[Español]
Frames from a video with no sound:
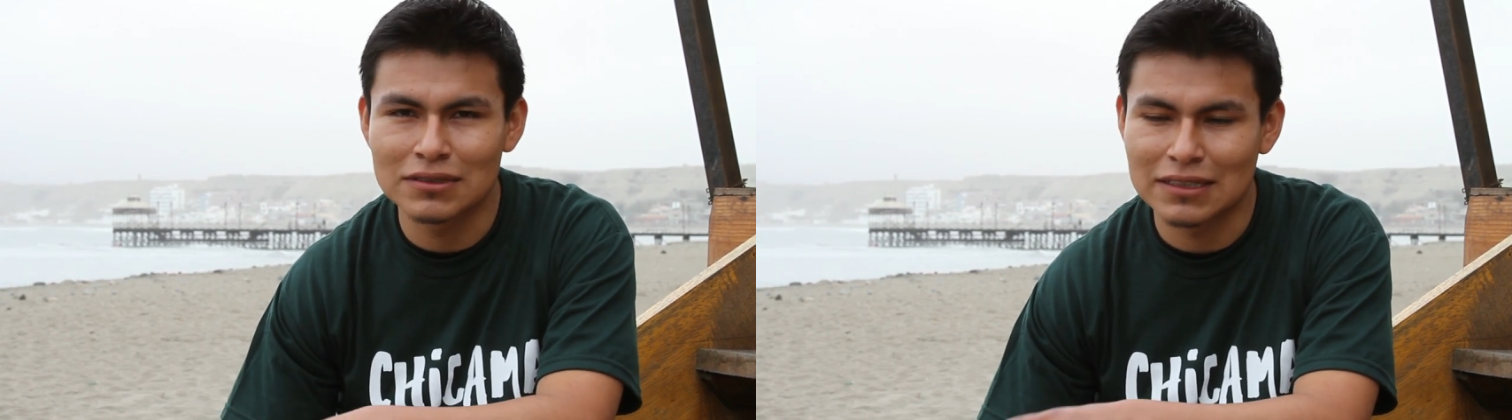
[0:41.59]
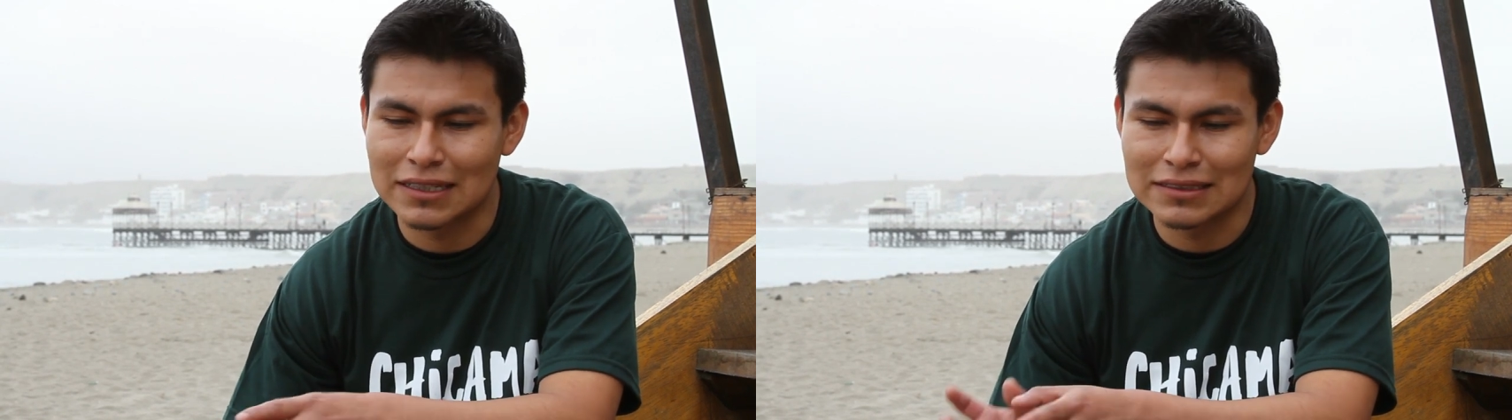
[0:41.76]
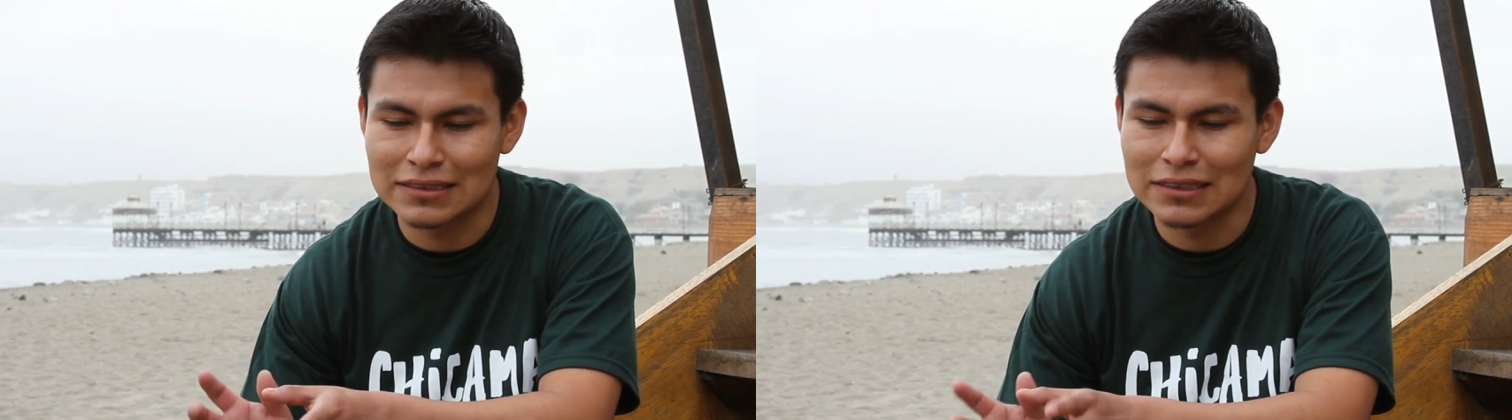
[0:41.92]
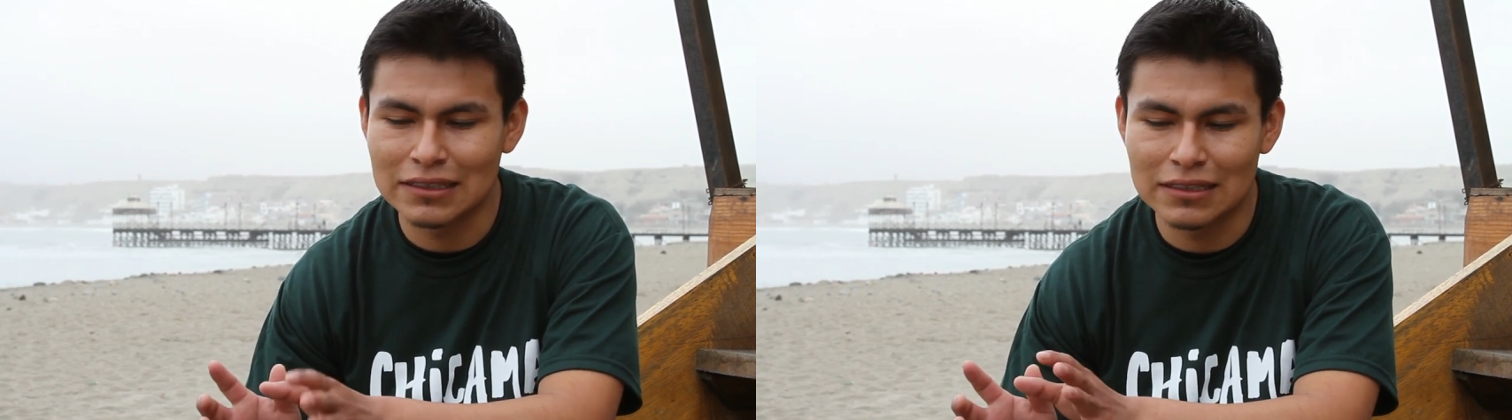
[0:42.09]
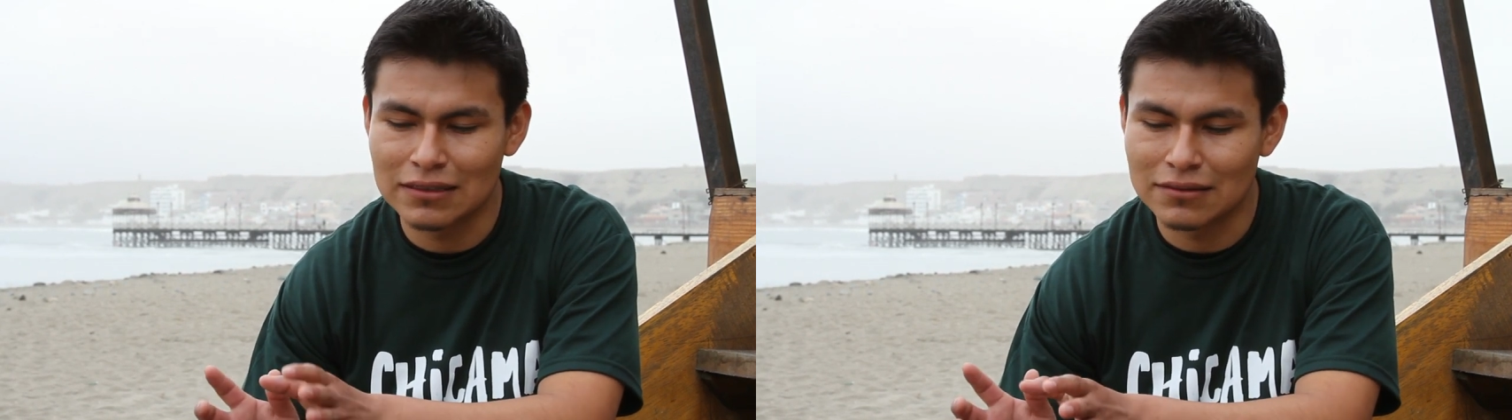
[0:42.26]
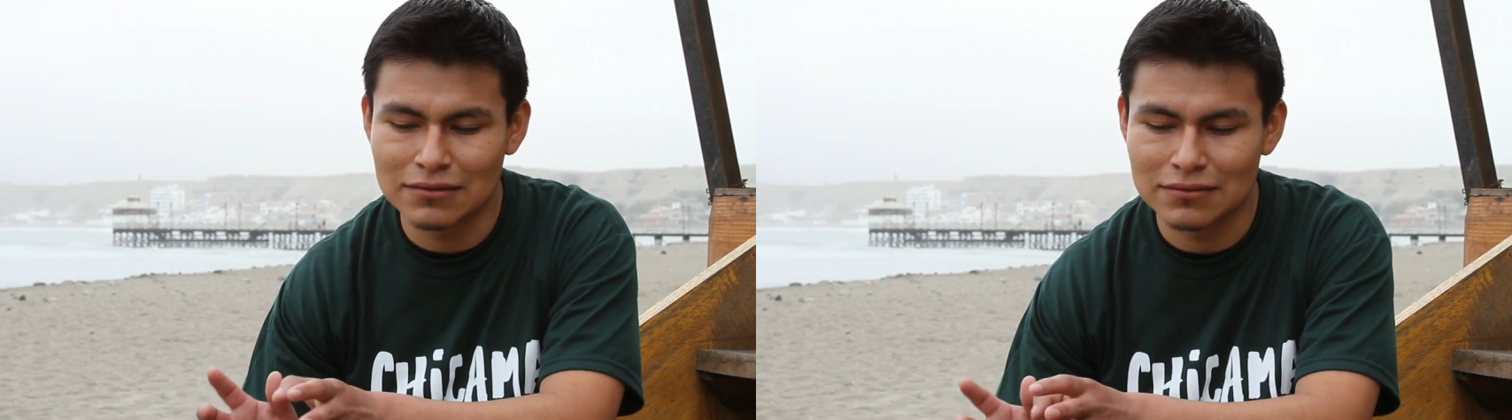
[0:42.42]
así
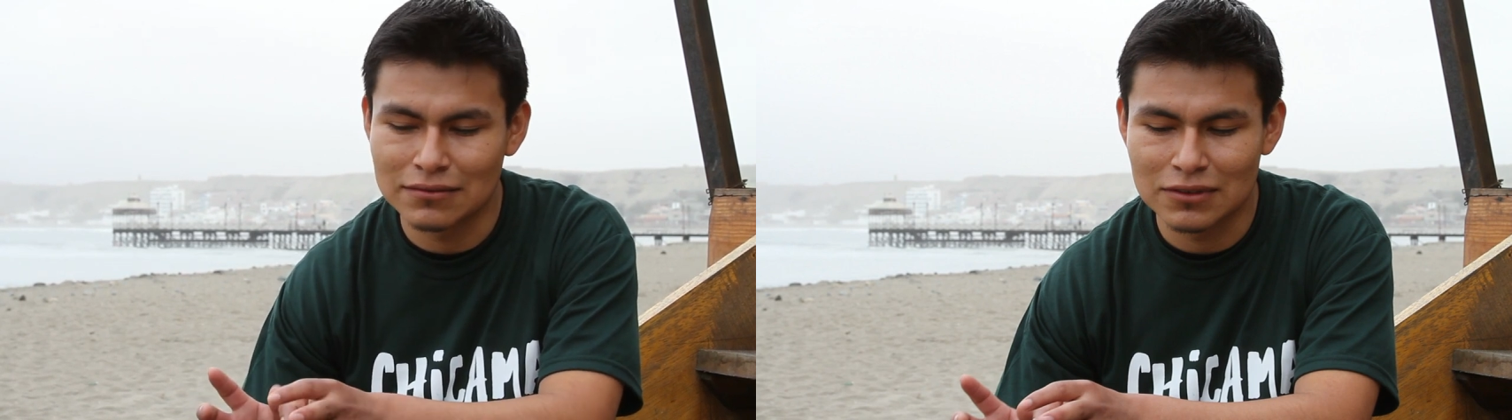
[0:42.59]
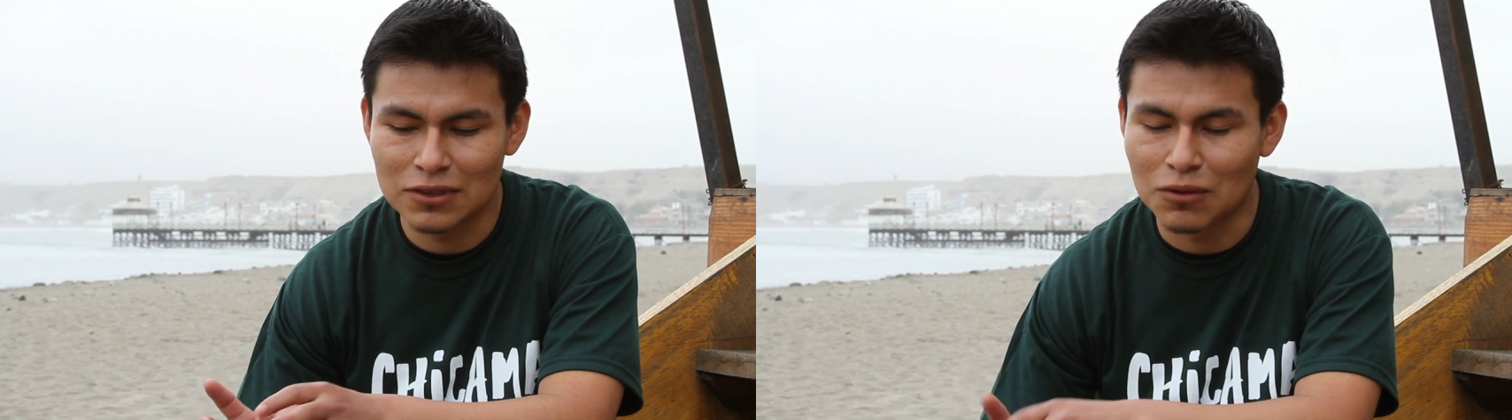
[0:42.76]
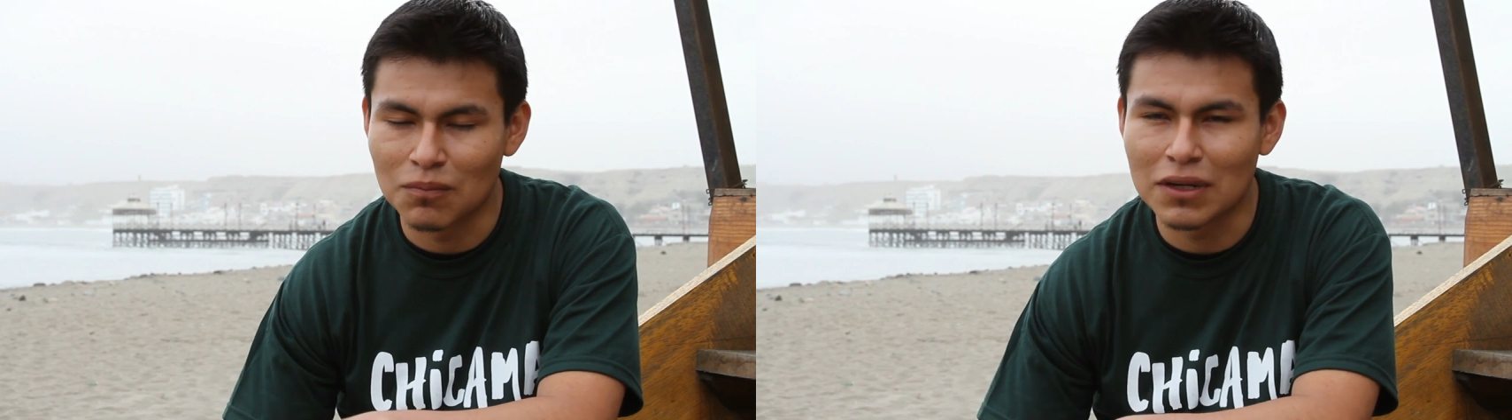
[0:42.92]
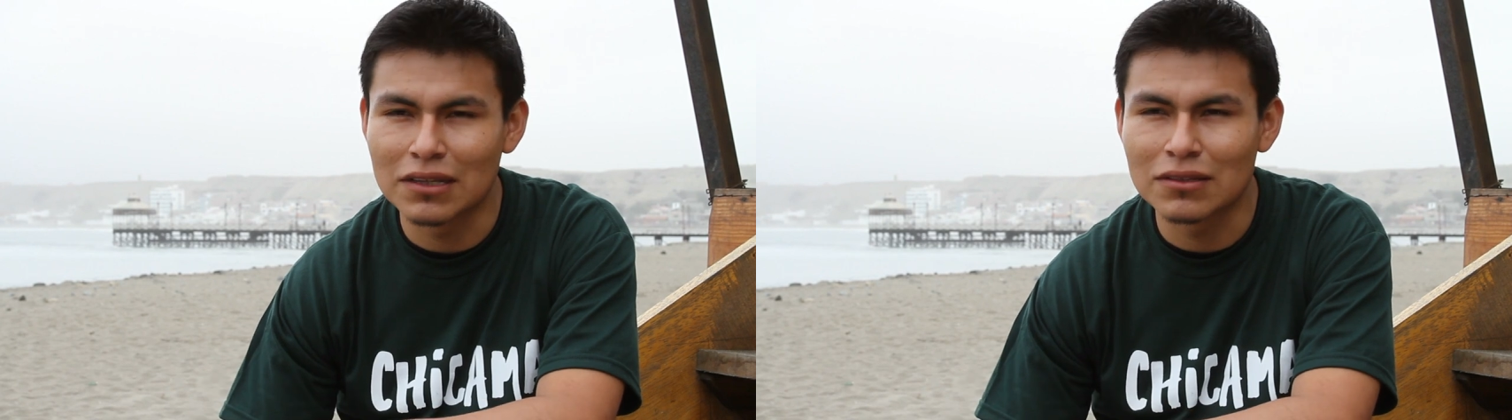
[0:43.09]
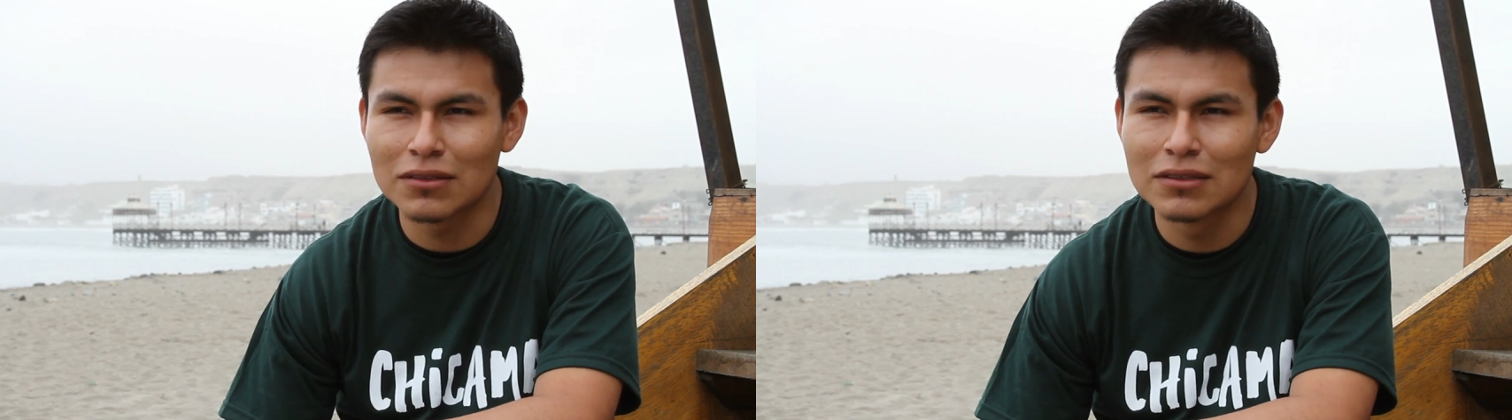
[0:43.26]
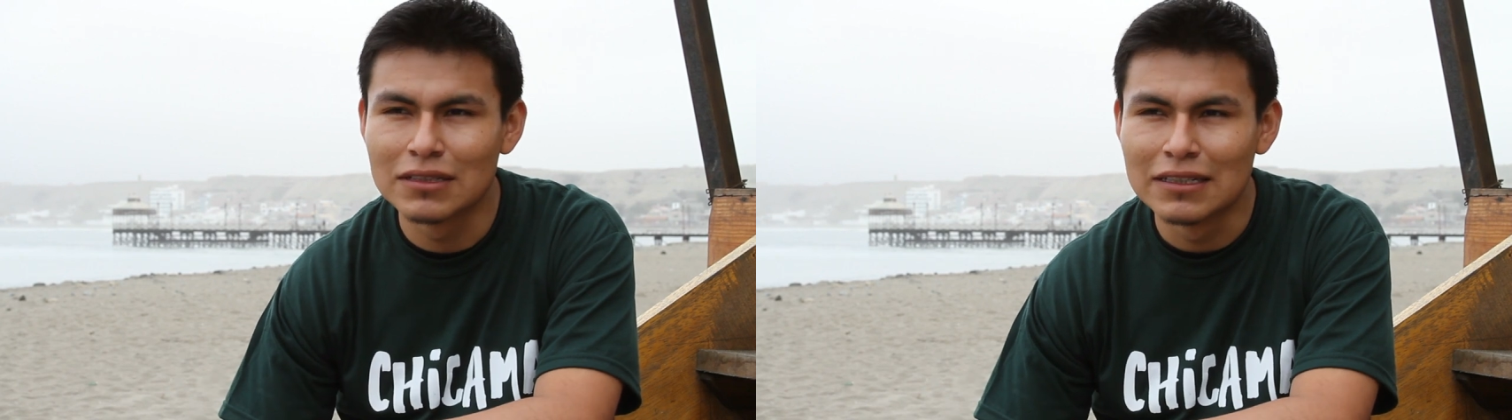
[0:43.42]
en completo.